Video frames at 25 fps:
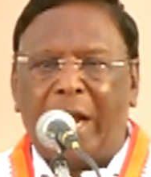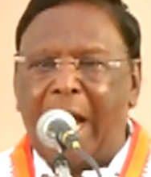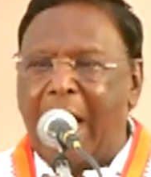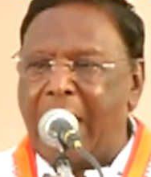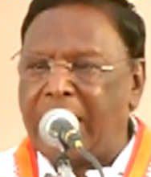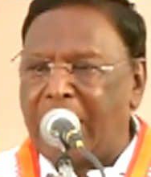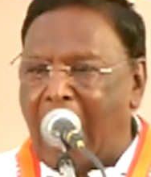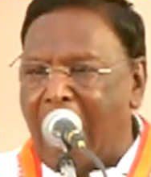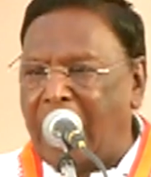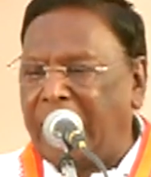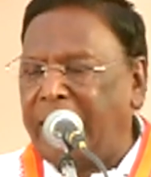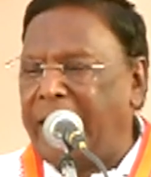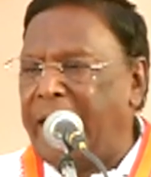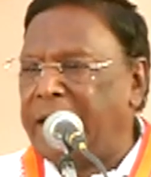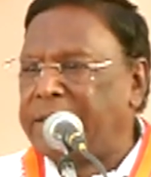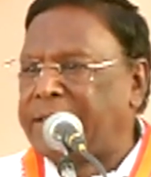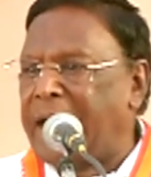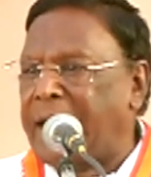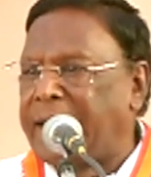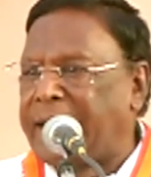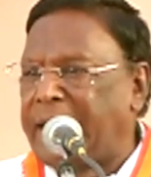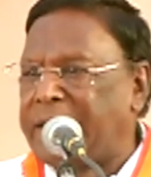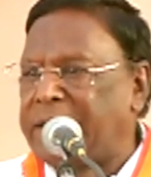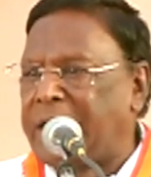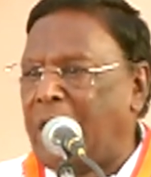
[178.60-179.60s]
ஒரே நாளிலே
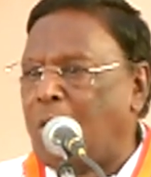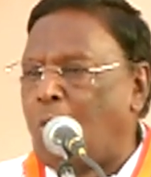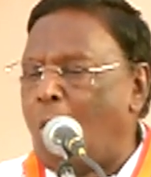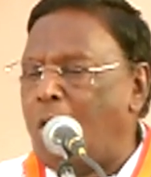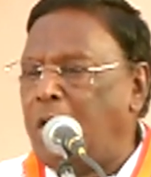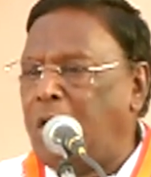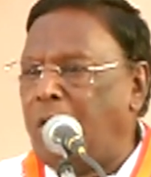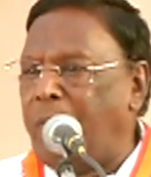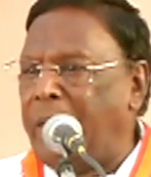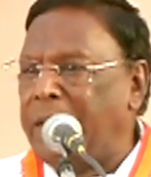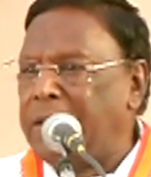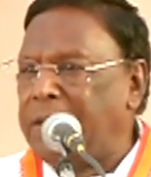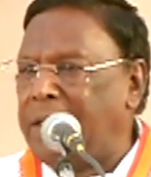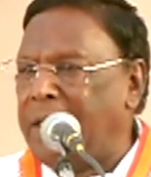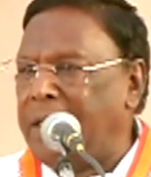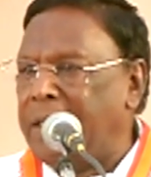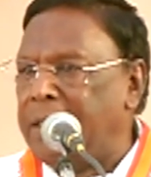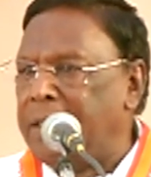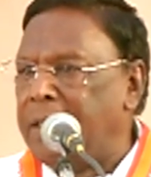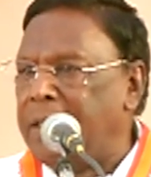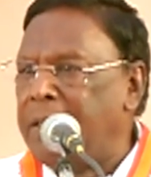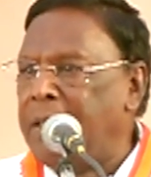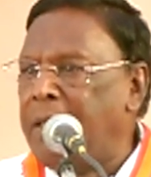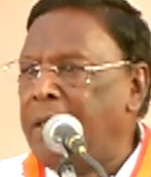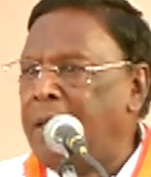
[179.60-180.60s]
சட்டத்தை கொண்டு வந்து
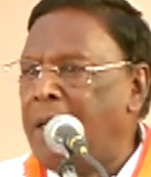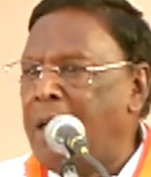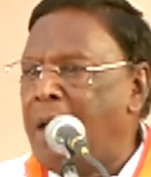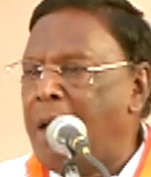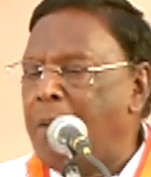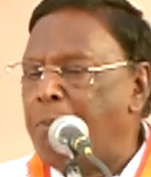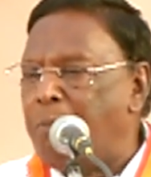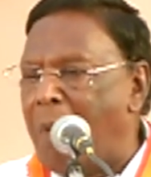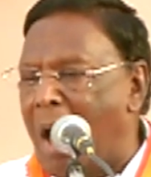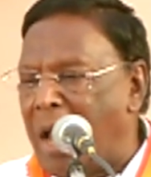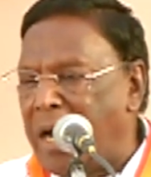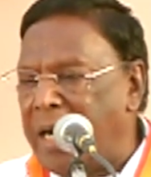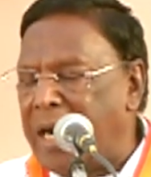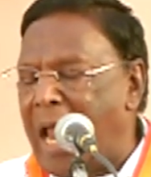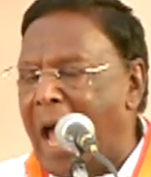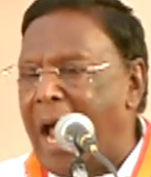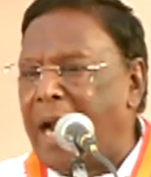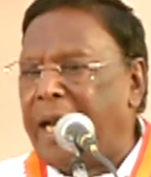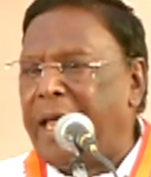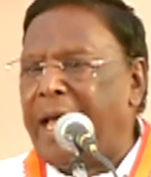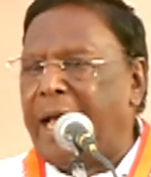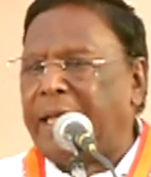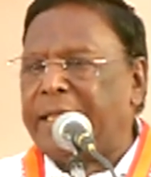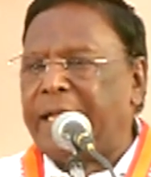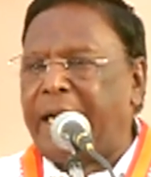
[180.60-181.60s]

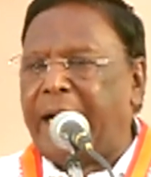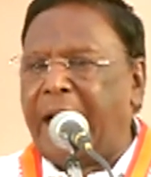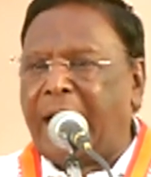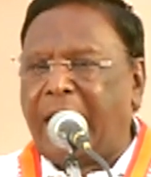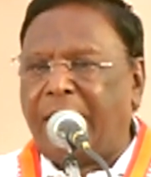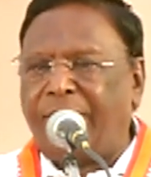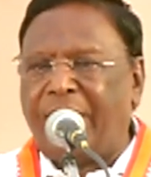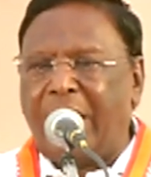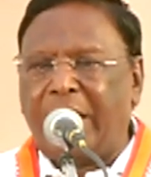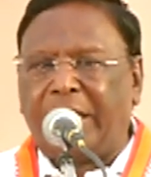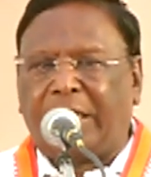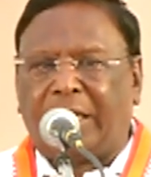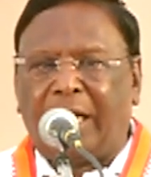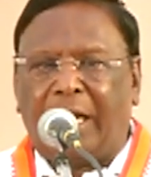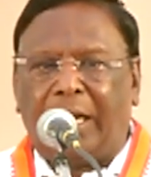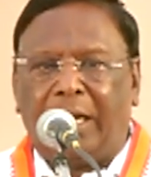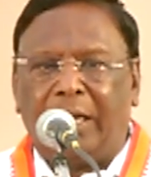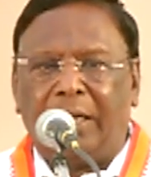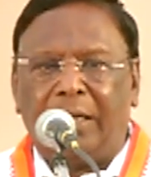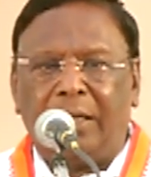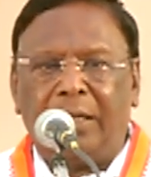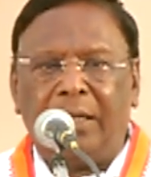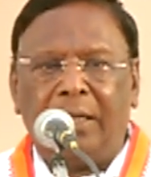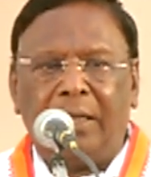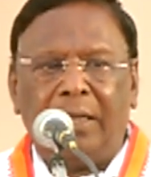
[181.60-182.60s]
மறுநாளே அதை நிறைவேற்றி
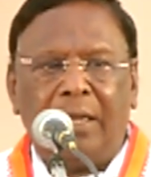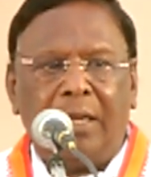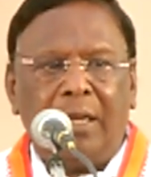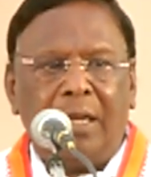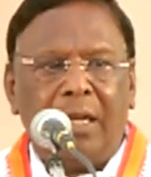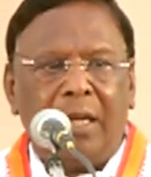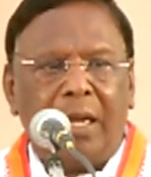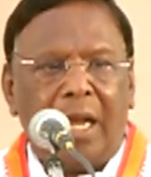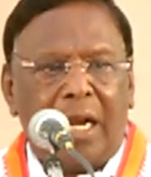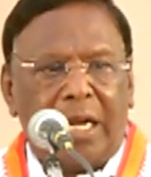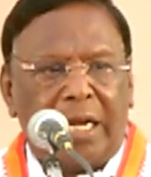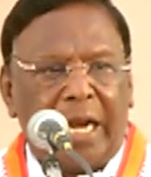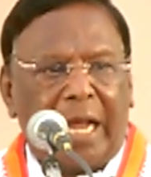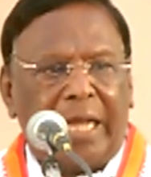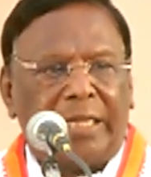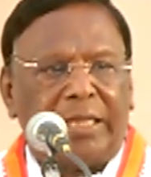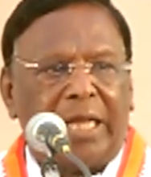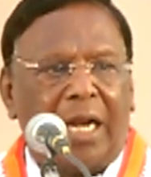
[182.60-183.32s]
இன்றைய